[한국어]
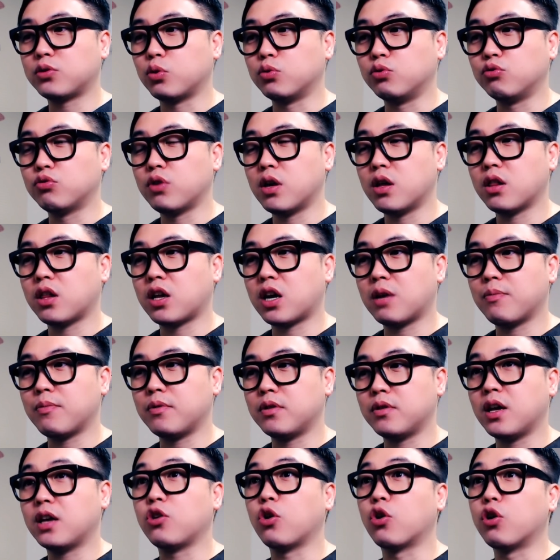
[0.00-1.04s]
존중하는
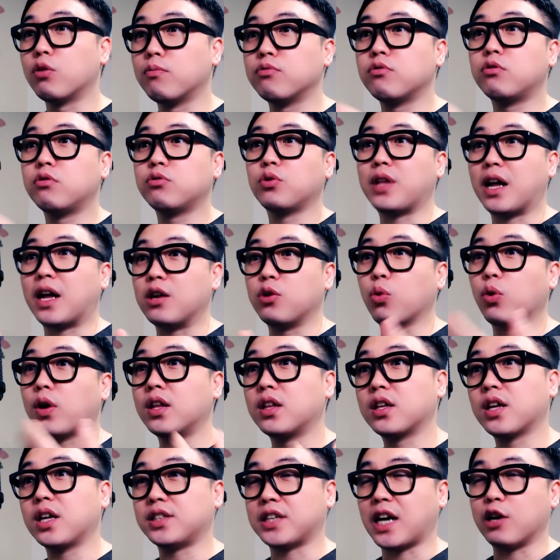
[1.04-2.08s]
사람인데 여러분들도 날
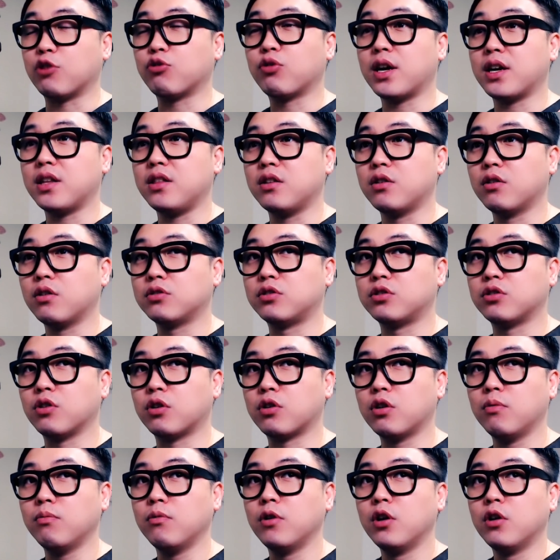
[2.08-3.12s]
욕하는 게 자유가 있는
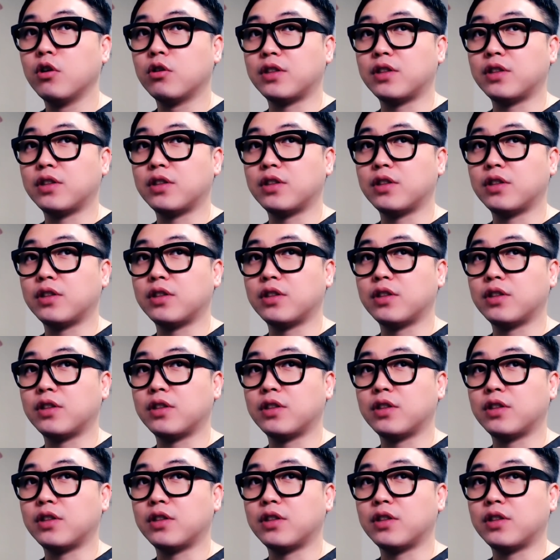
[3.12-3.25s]
것처럼